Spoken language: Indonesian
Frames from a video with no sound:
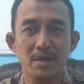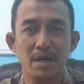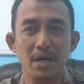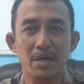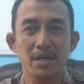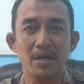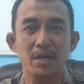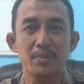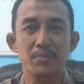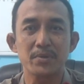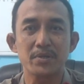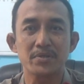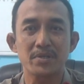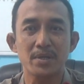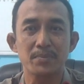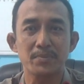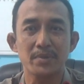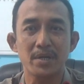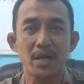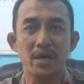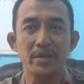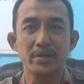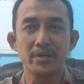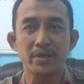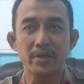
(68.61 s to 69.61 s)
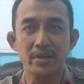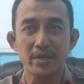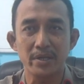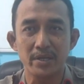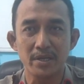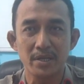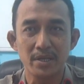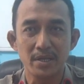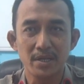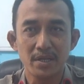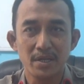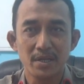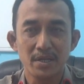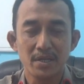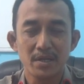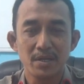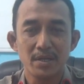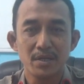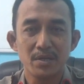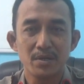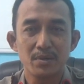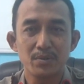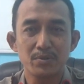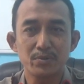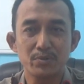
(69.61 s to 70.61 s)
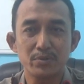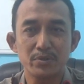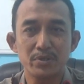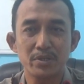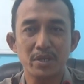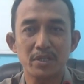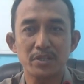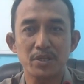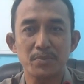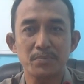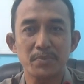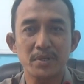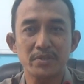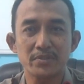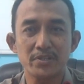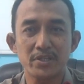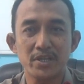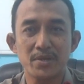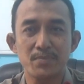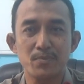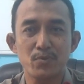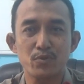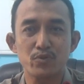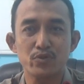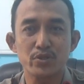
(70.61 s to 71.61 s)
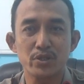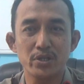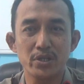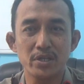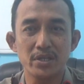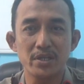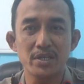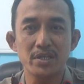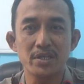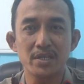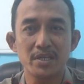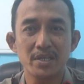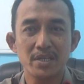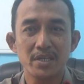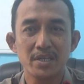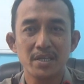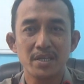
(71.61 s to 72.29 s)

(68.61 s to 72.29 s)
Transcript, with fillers: agar bisa menahan diri untuk tidak terpancing emosi